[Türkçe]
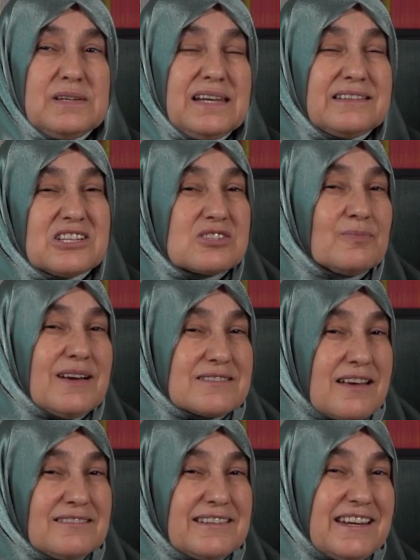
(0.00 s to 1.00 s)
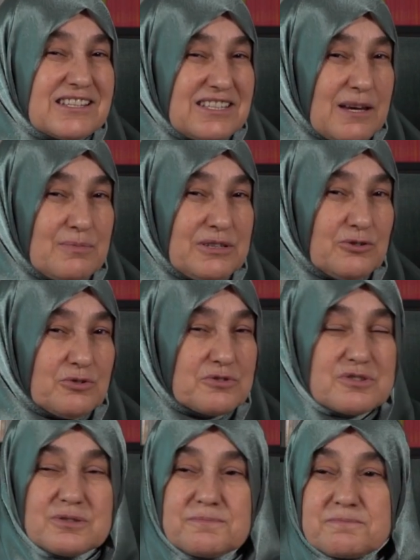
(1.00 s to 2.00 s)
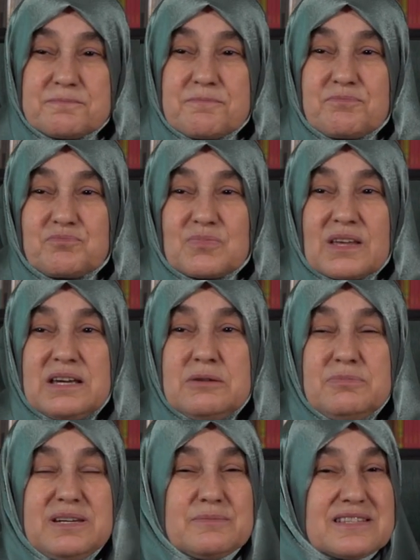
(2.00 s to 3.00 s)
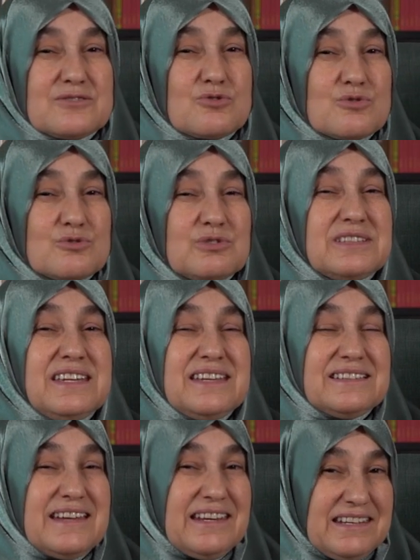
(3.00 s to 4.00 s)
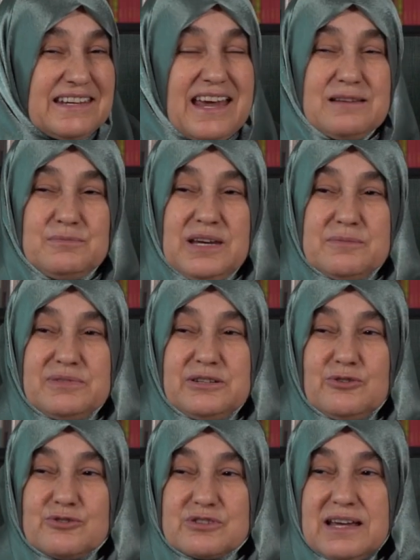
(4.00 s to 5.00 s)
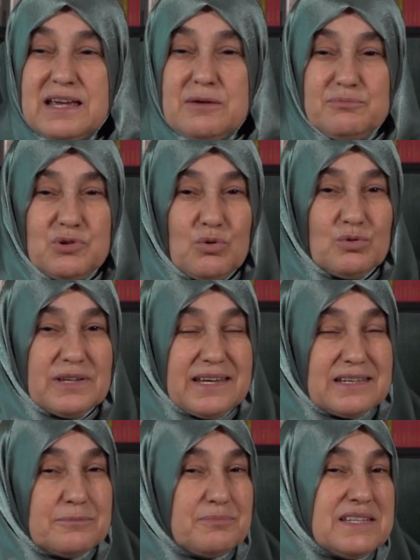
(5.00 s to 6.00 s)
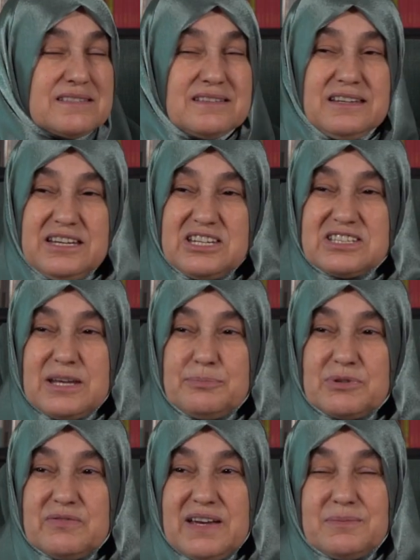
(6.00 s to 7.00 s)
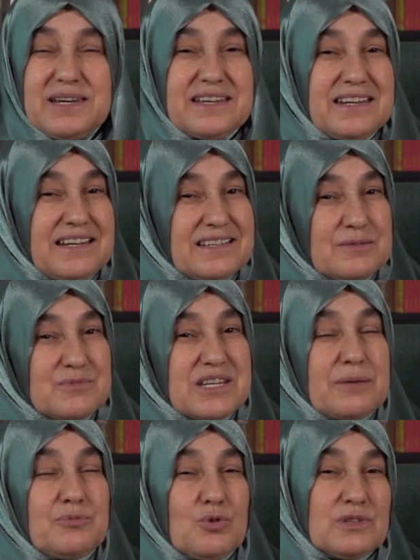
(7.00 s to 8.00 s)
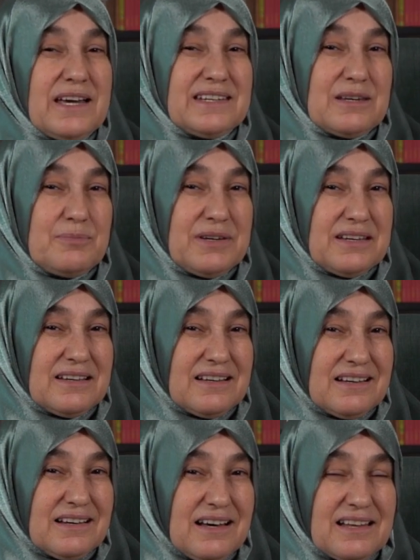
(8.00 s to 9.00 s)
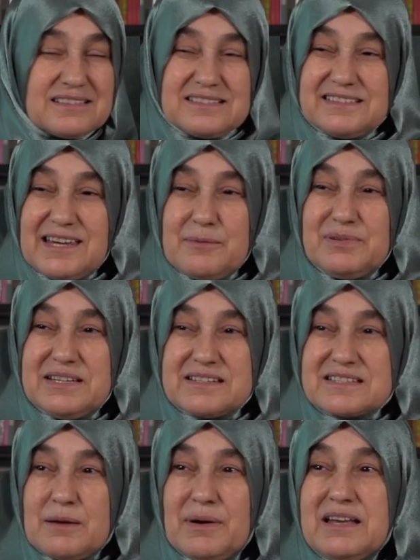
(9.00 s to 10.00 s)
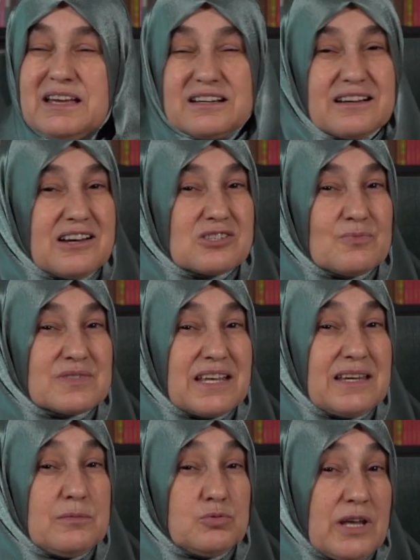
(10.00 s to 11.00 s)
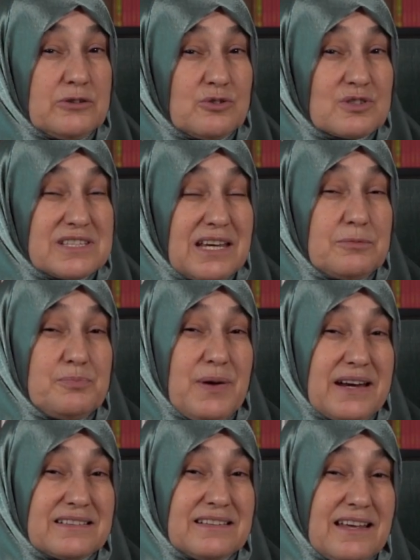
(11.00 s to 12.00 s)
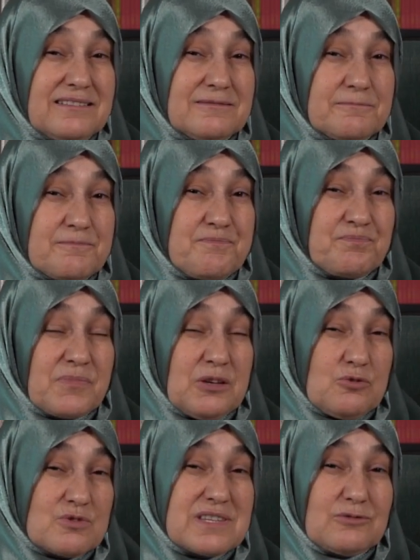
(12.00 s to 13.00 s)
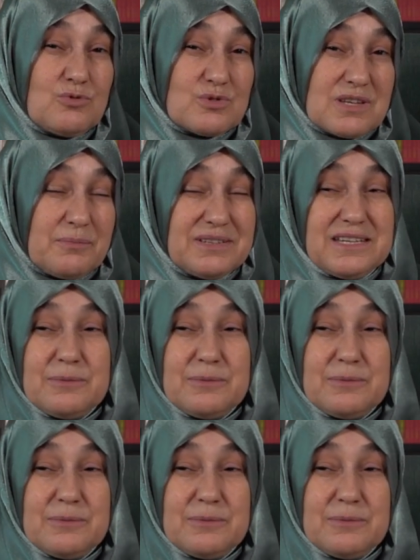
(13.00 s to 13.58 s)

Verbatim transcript: iletişim kazaları yaşayabiliyoruz. Birimizin sözü diğerine iyi gelmeyebiliyor. Bir olayı biz hiç tepki vermeye gerektirmeyecek bir olay gibi algılayabiliriz ama karşımızdaki buna yüksek perdeden, yüksek dozda bir